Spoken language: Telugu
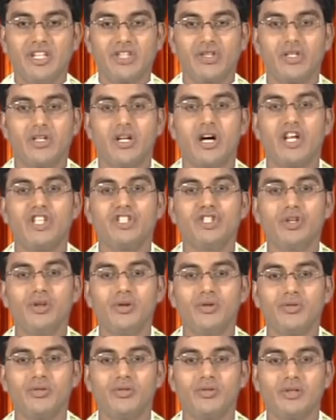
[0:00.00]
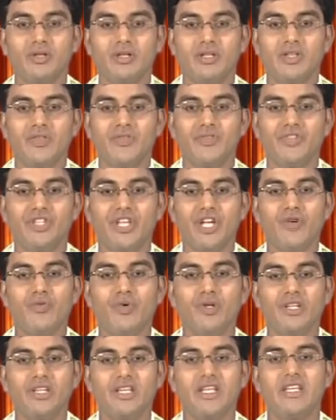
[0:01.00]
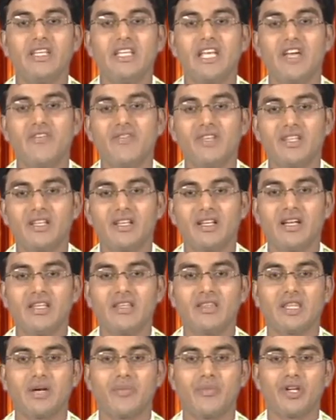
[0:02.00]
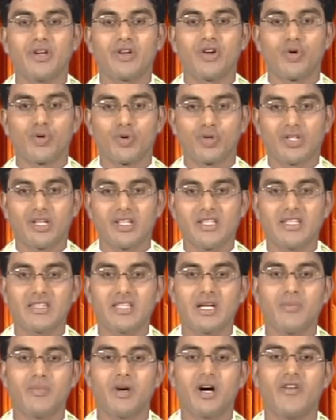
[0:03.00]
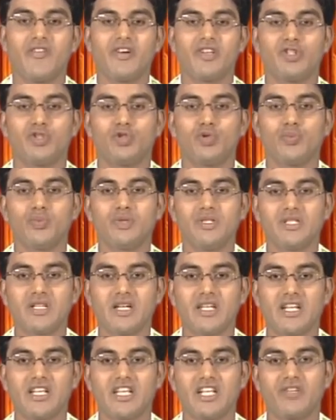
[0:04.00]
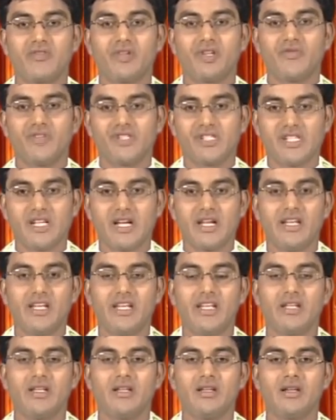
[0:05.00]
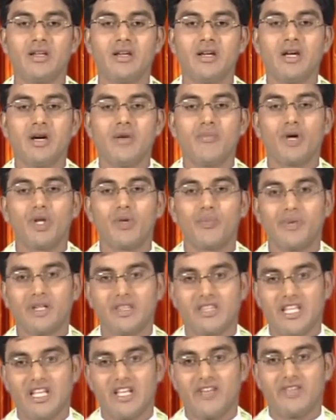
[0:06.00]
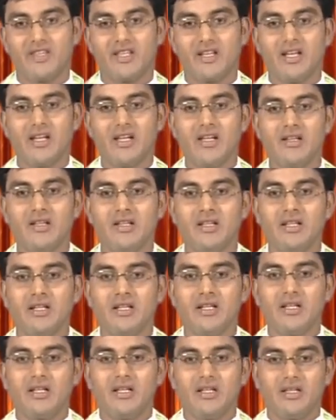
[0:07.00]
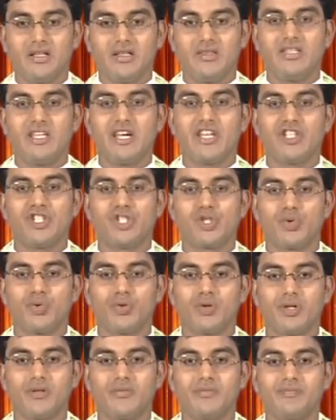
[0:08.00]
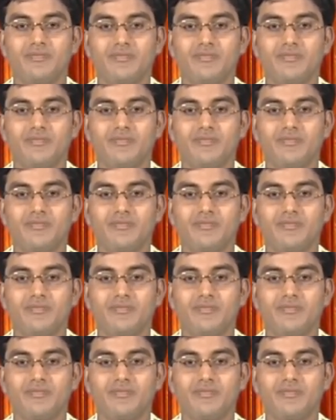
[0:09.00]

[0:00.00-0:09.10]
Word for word: ఇద్దరు అన్యులు దేవునికి ఏ విధంగా తమ యొక్క కృతజ్ఞతా భావాన్ని చూపించారనేటువంటి విషయాన్ని మనం ప్రత్యేక విధంగా ధ్యానించుకుందాం